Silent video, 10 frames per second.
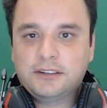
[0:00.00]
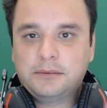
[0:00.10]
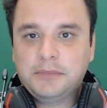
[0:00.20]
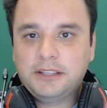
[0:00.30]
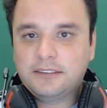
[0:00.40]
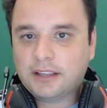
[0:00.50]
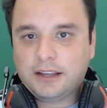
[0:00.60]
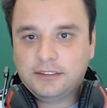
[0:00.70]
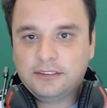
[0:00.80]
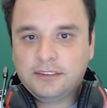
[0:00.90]

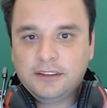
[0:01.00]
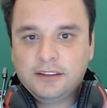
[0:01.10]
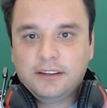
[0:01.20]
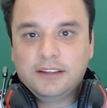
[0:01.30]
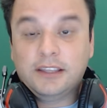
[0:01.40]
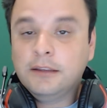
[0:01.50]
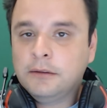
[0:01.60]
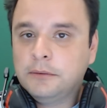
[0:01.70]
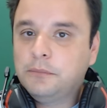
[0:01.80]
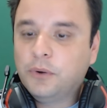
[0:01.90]
mensais. E
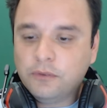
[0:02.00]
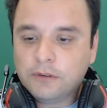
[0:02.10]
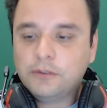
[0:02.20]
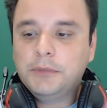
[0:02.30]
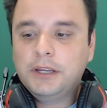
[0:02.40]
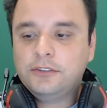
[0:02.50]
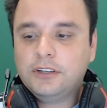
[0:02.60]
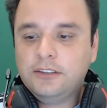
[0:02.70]
provavelmente